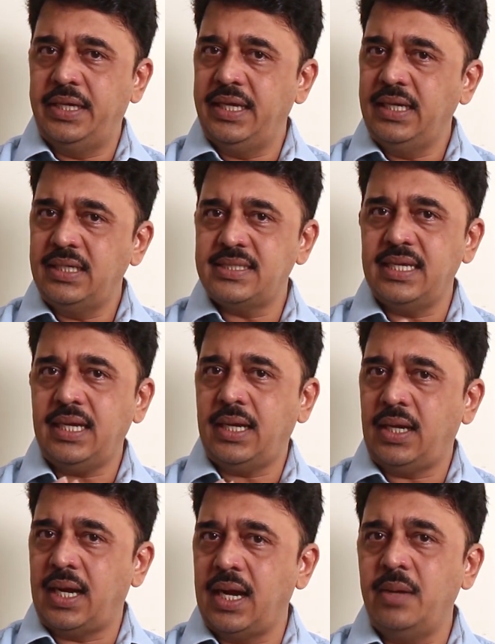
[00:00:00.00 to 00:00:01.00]
ठीक से
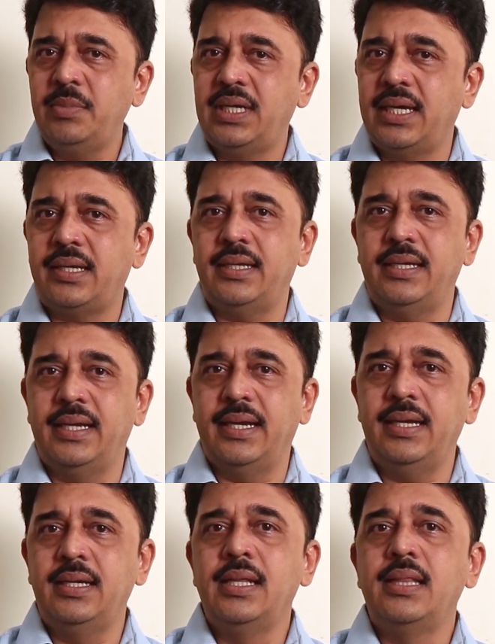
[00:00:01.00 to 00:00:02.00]
काम कर रहे
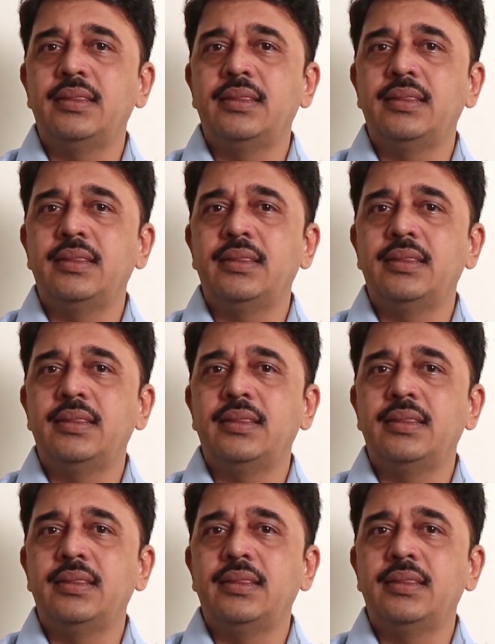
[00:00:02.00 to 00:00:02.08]
हैं